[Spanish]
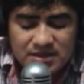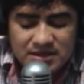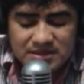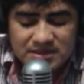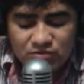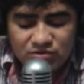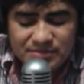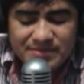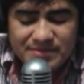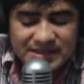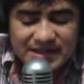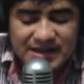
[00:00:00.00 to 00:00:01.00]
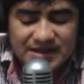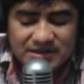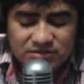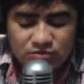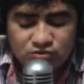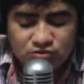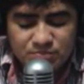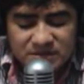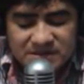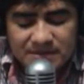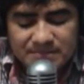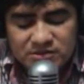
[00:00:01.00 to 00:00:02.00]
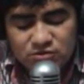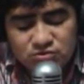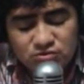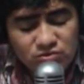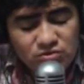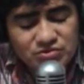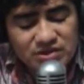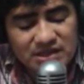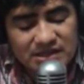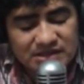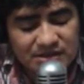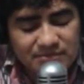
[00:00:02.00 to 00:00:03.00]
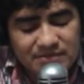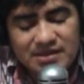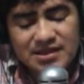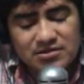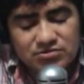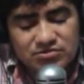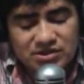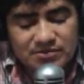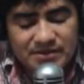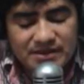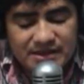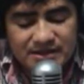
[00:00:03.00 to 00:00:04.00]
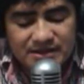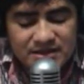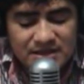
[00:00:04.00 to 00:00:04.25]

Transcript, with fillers: y de alguna manera, nuestros pensamientos son los que determinan nuestra vida.